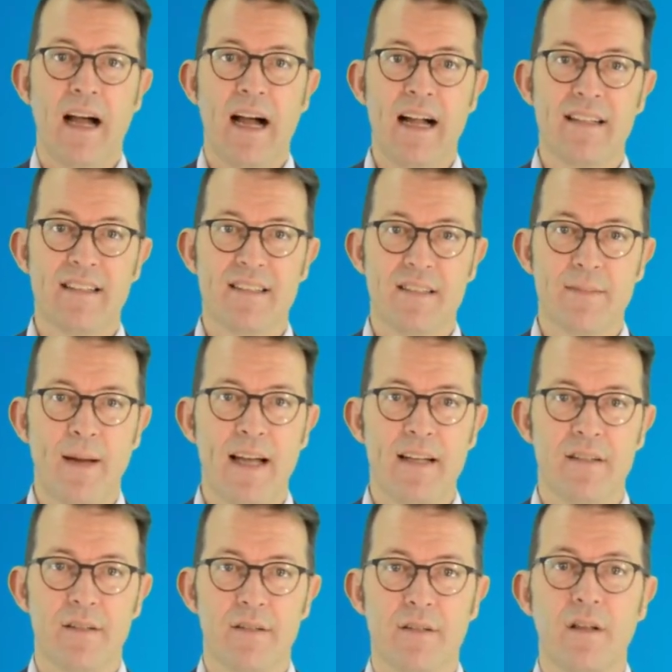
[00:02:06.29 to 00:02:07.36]
Als
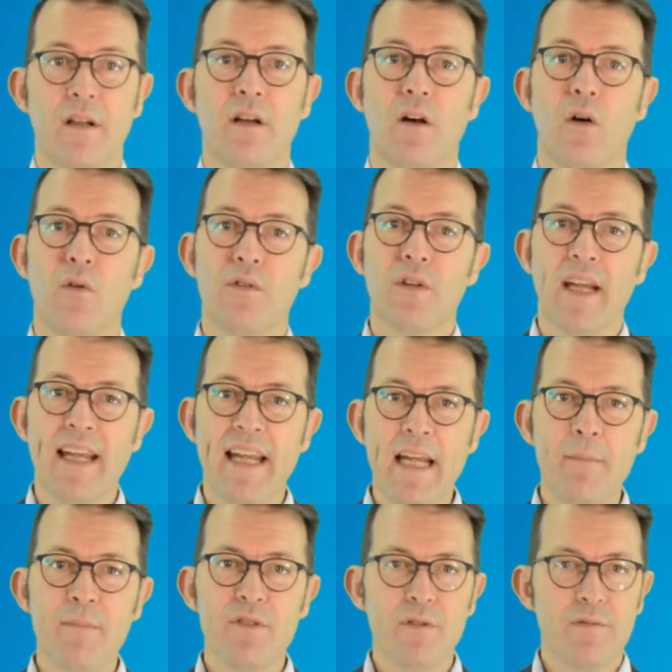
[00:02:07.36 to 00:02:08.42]
zweites und
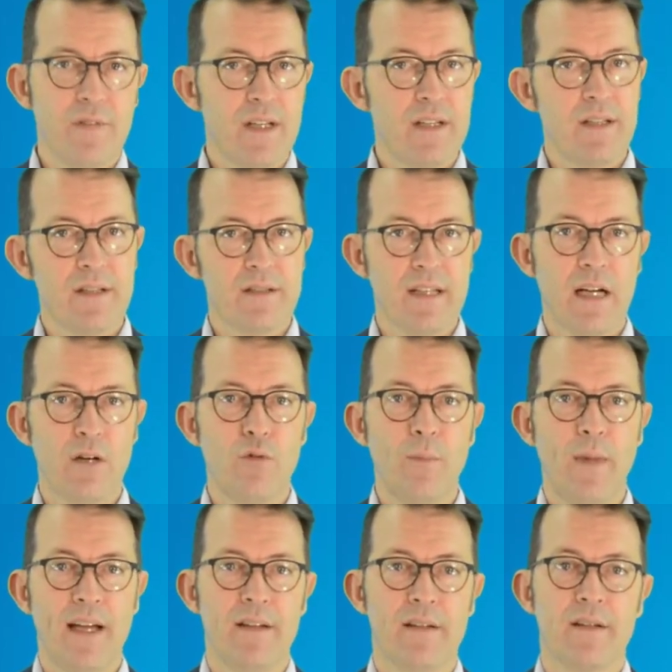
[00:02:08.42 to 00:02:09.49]
ebenso wichtiges
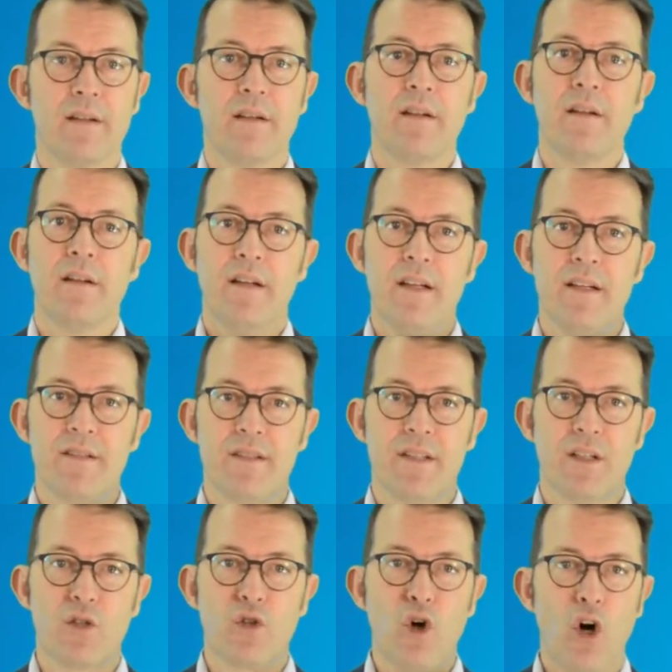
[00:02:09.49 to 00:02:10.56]
Argument ist
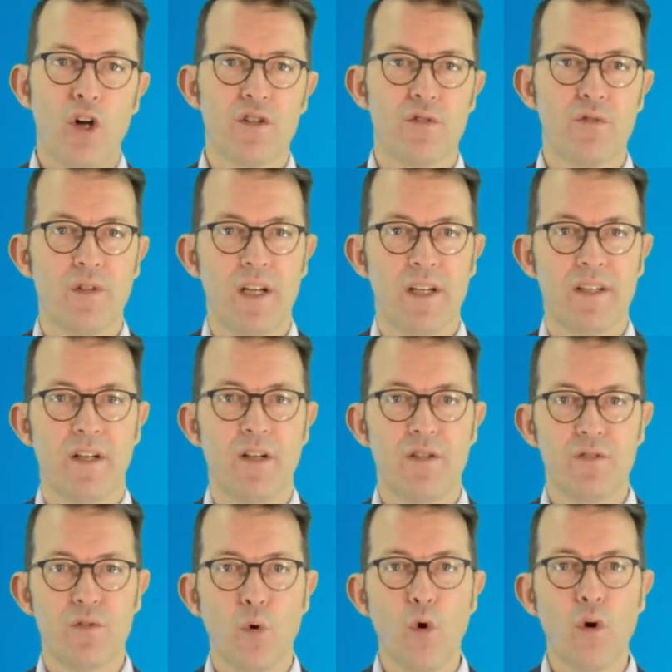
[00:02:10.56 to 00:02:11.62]
die kontinuierliche
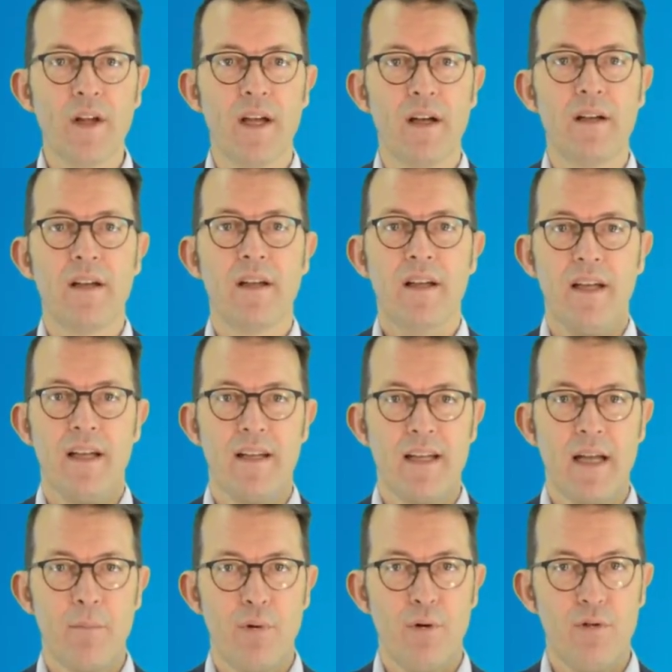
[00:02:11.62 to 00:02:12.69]
Historie in
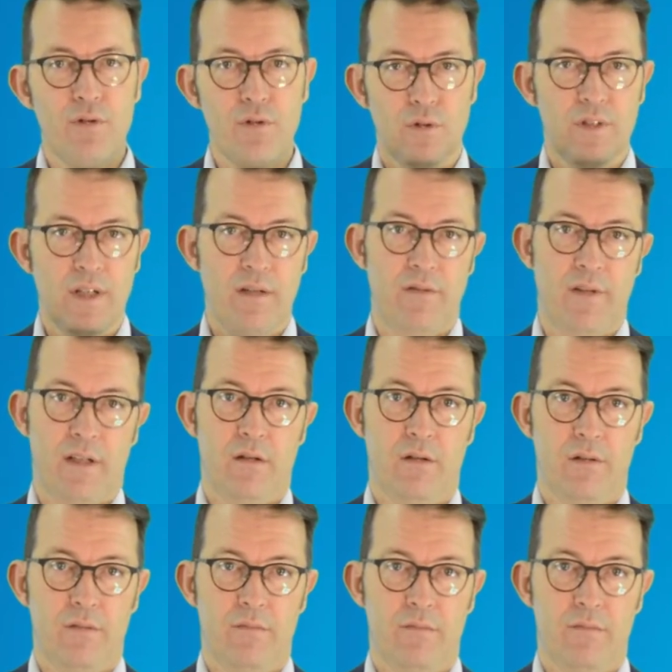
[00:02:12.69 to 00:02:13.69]
der Produktentwicklung.